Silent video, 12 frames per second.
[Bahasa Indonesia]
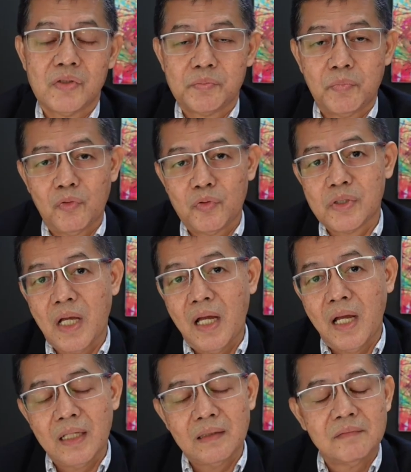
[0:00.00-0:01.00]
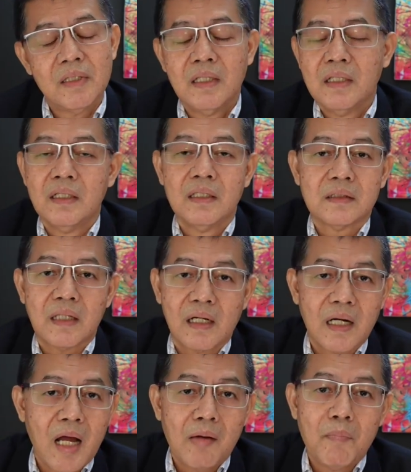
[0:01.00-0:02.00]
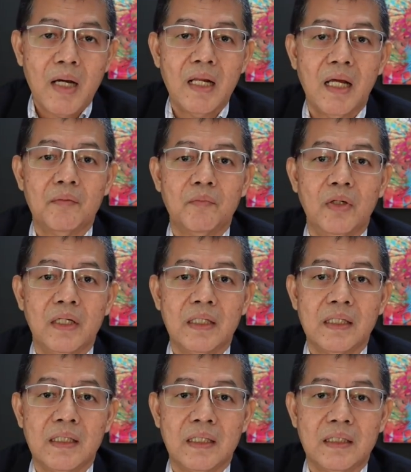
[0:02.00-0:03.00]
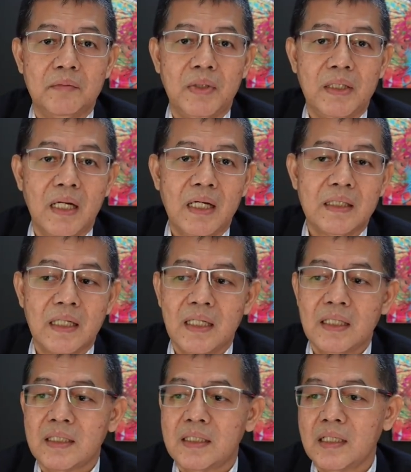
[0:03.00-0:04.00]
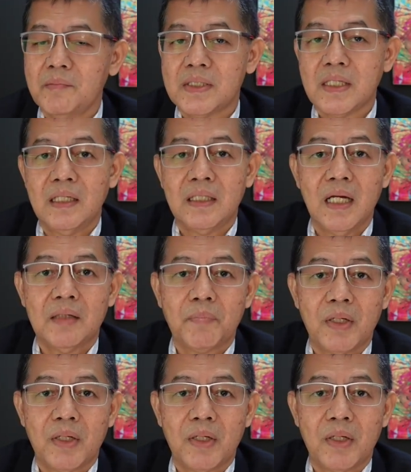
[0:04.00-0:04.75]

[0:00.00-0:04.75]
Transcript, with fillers: perusahaan ternama lah boleh dibilang ya kita bisa lihat